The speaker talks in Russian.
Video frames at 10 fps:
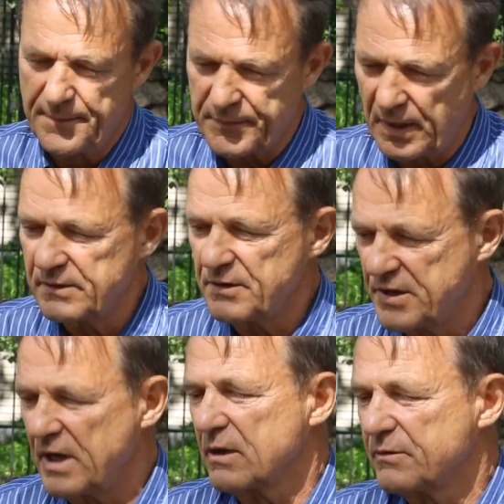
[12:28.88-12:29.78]
э,
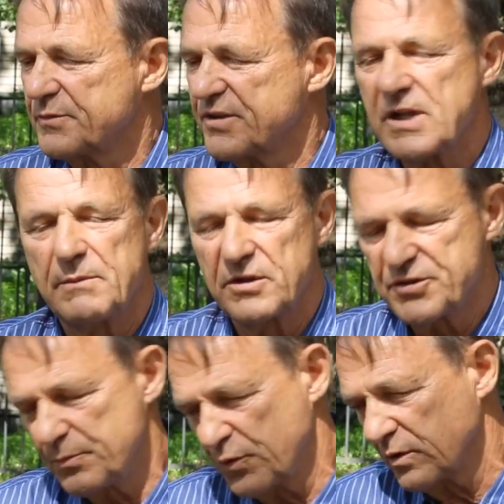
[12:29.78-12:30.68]
нефтяник всегда был
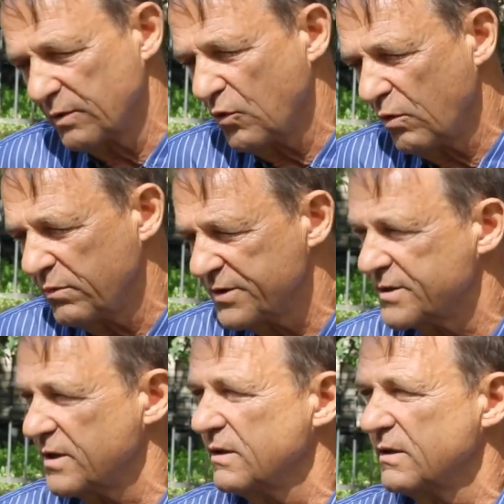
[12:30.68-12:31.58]
чемпионом
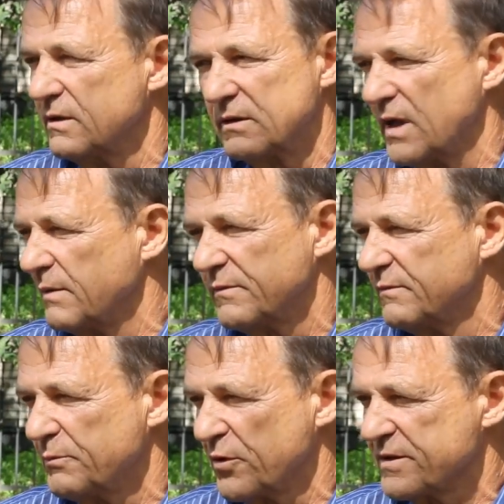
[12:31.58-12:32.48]
области,
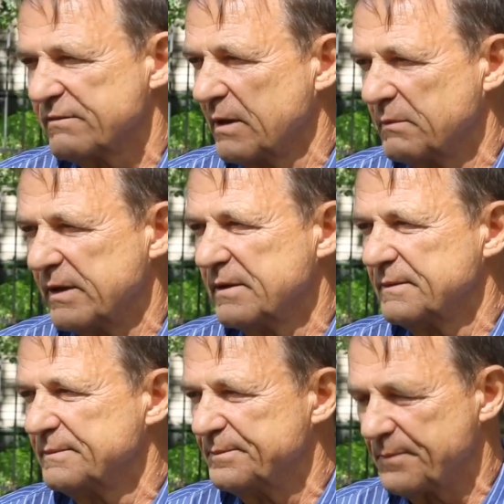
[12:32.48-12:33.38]
там вопросов не было.
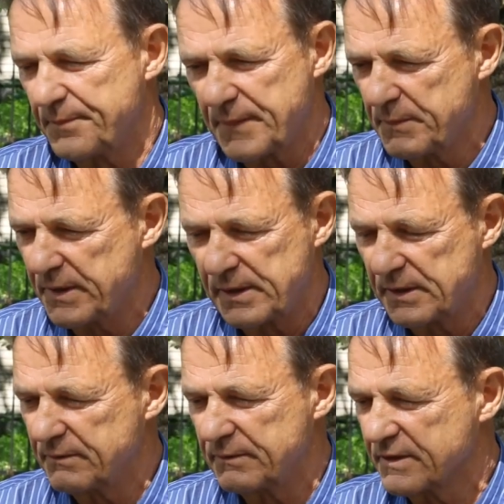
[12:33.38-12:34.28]

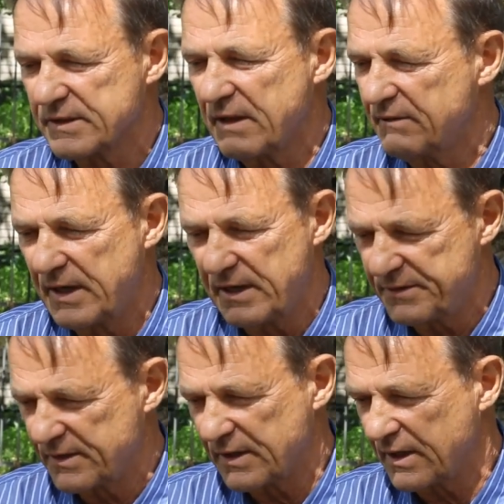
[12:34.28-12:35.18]
Мы возглавляли
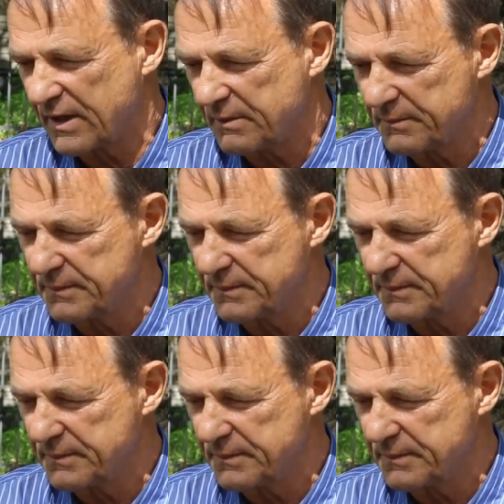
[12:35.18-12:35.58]
всегда там.